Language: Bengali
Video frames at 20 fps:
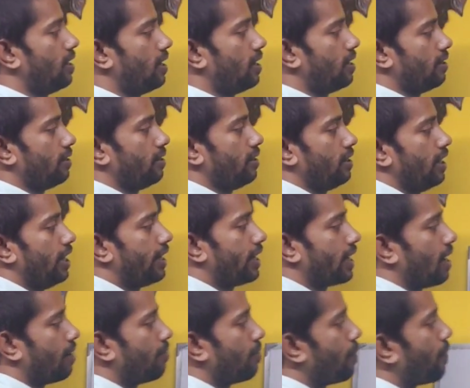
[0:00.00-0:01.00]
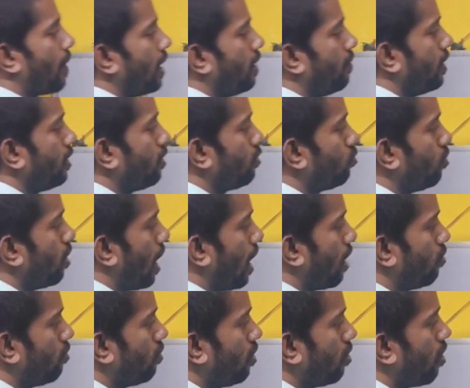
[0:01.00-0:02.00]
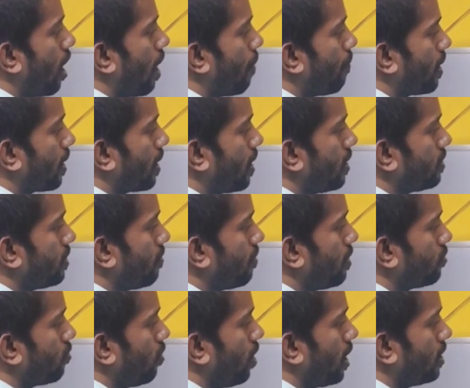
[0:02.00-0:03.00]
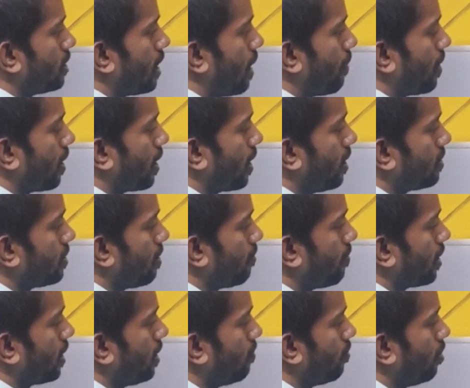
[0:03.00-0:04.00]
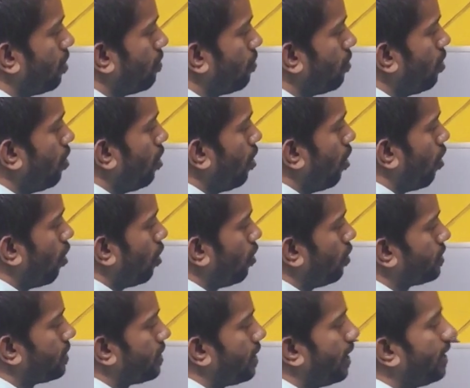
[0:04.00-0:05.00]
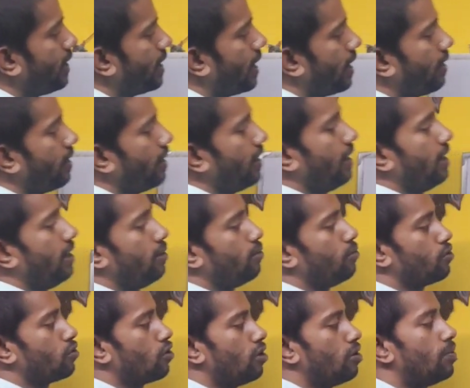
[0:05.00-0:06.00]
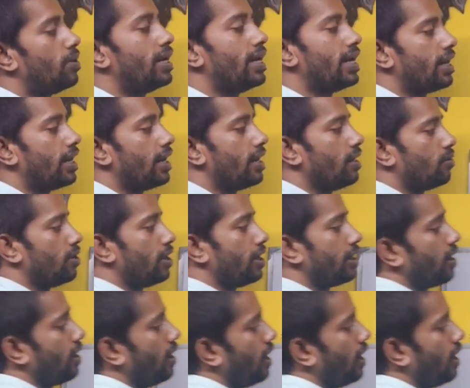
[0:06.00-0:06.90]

হ্যাঁ এটাকে আমরা পাই বাই টু এখন দেখো আপার ক্লাসে আমরা চলে গেছি আপার ক্লাসে আমরা কি বলবো অলওয়েজ রেডিয়ান ইউজ করবো ডিগ্রির ইউনিট